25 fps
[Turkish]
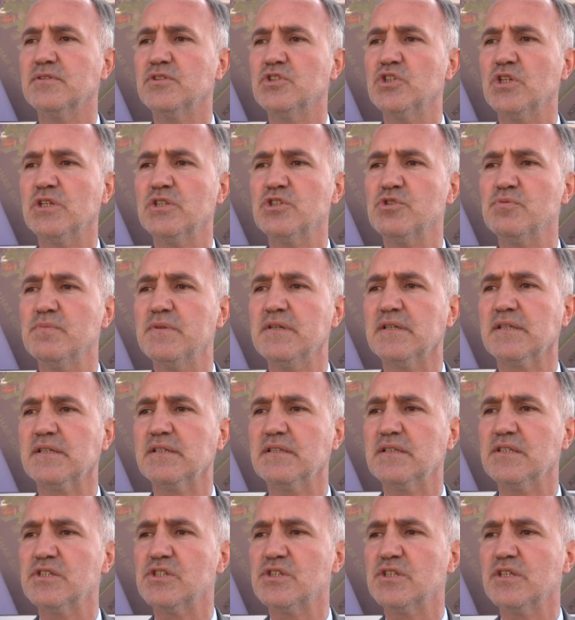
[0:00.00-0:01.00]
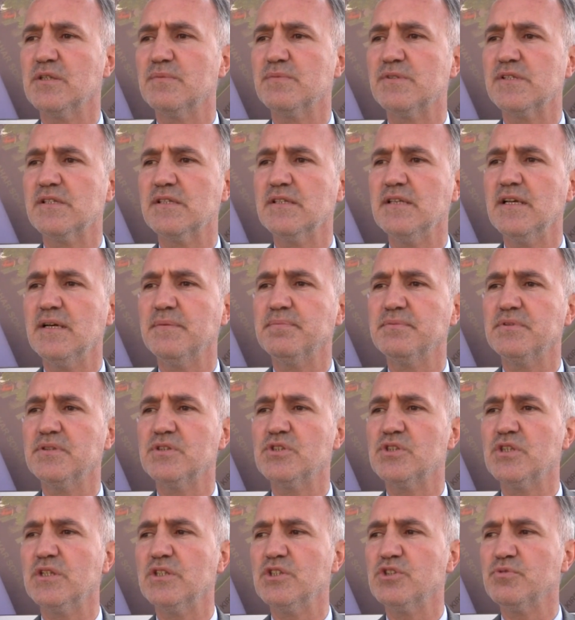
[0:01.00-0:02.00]
çalışma arkadaşlarımızın
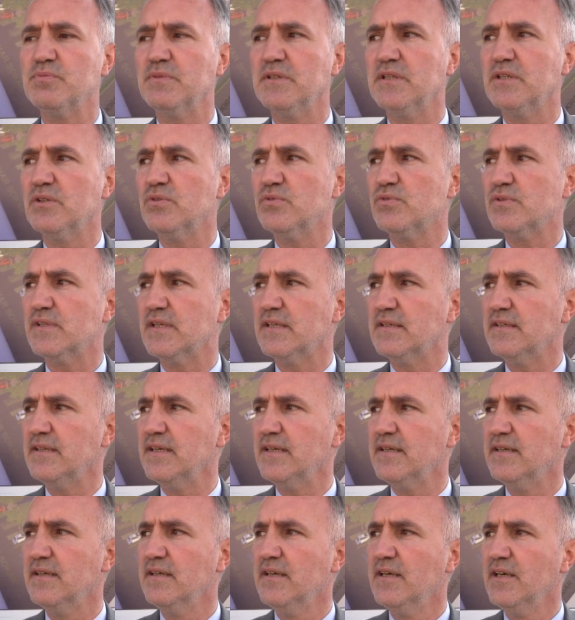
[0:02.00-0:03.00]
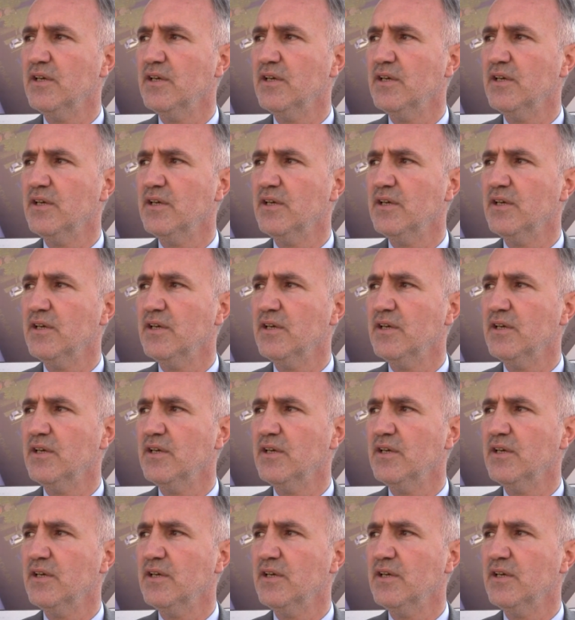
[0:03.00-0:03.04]
yaptığı çalışmalar üzerine